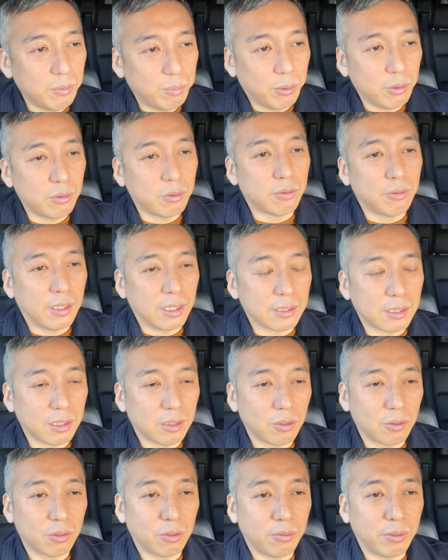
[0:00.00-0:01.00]
僕は先
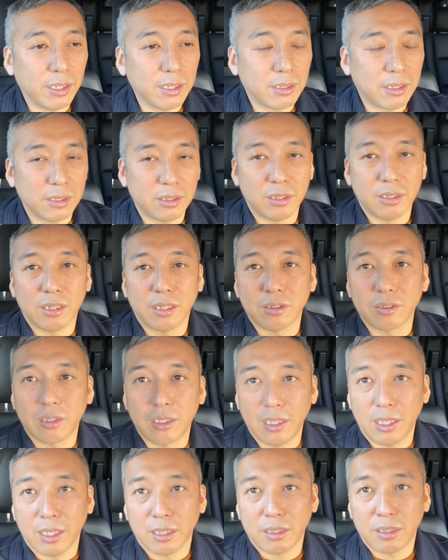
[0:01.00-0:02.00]
ほどファンタジーが好き
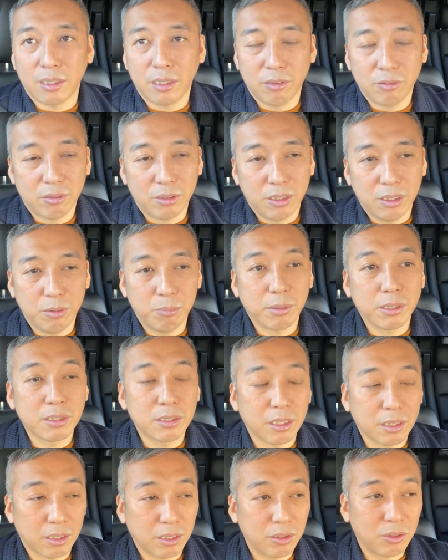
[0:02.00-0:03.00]
だって言いまし
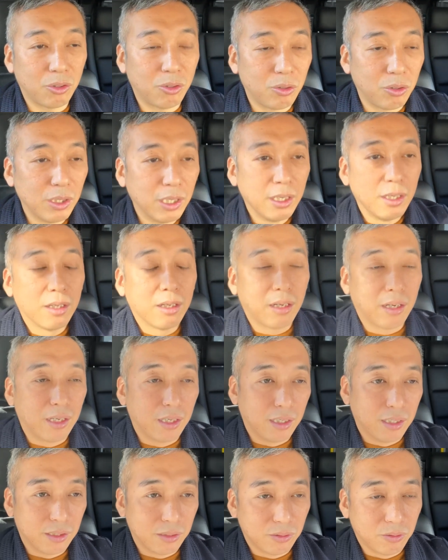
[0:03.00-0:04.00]
たけど
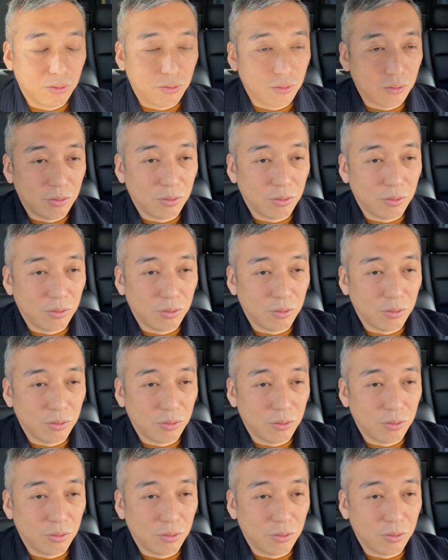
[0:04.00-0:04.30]
あの